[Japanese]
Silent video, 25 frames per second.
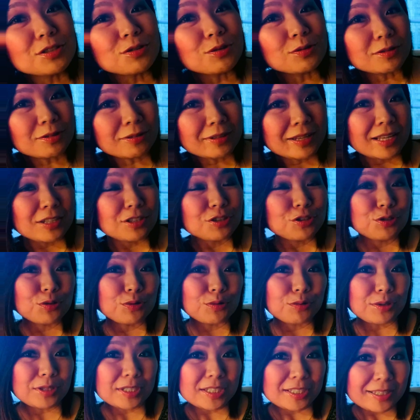ちょっとね、
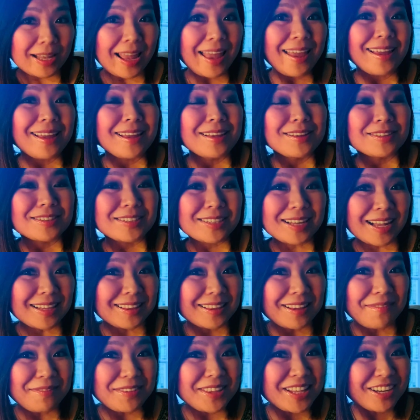注意して
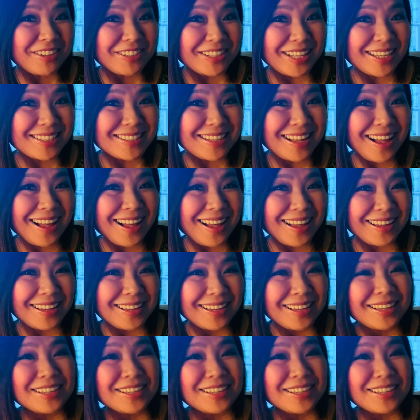使ってみてください。